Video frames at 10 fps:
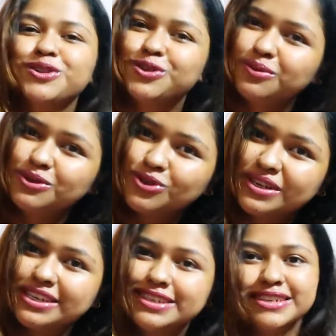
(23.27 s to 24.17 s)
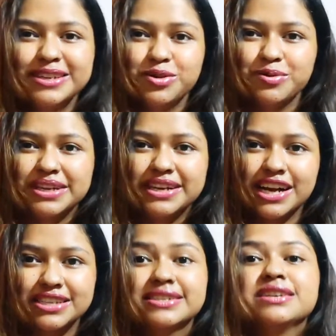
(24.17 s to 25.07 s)
তো আমি চলে এসেছি তোমাদের
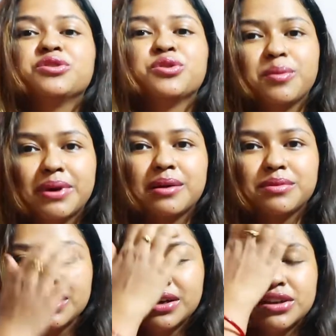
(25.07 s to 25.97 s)
কাছে তো এবার আমি